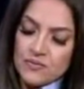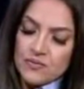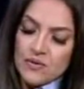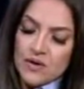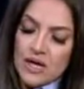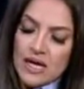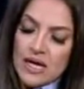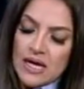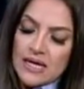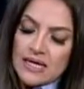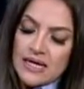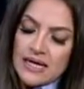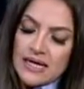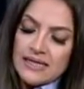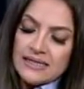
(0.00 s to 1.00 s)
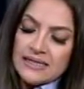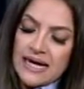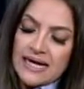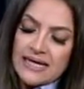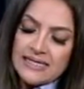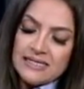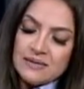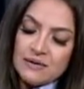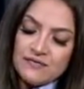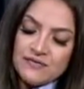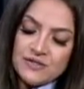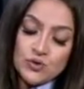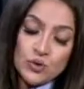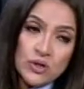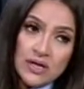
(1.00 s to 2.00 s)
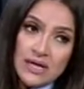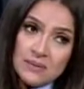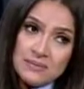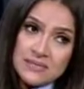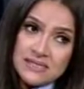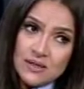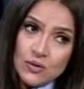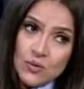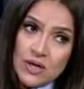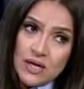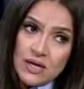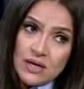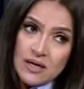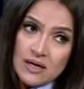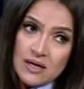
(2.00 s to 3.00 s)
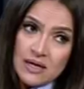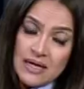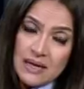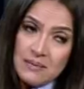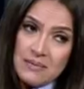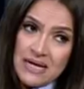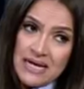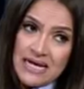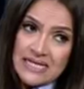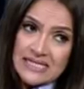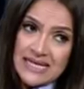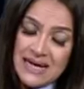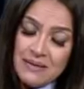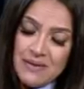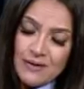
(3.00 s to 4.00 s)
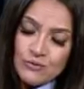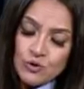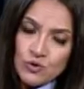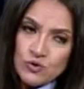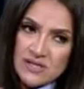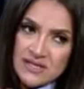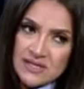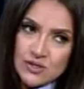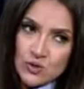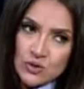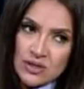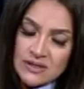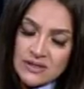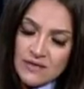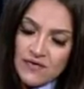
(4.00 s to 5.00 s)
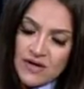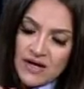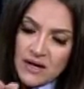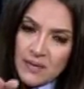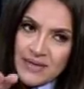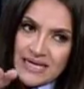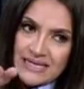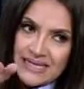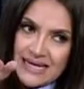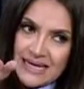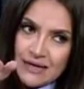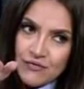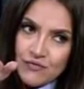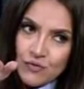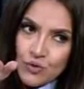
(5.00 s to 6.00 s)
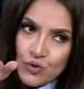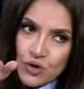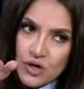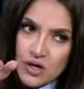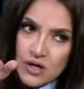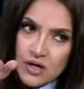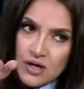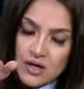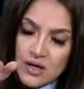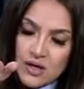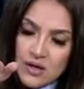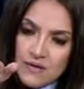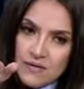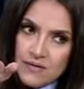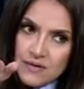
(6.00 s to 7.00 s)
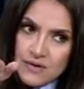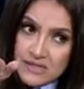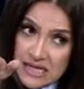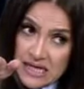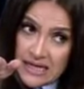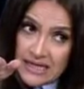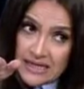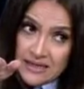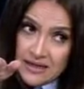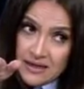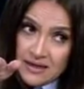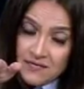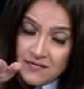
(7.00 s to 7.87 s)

اه أنت عايز يبقى في زرار جنب السواق لما آه. يلاقي زحمة قوي يدوس على الزرار ده فالعربية تعلى لفوق صح آه. كده؟